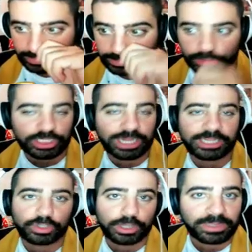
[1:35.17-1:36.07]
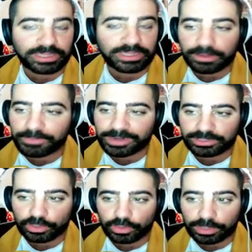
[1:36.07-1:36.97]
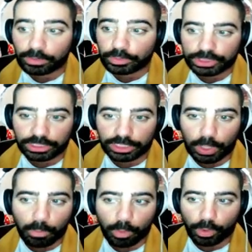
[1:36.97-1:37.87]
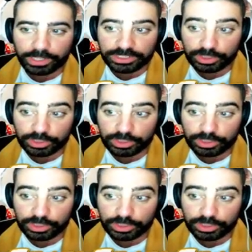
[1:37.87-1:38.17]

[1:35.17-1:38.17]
De hecho, se ha lesionado en mitad del partido Klaus y, como eh,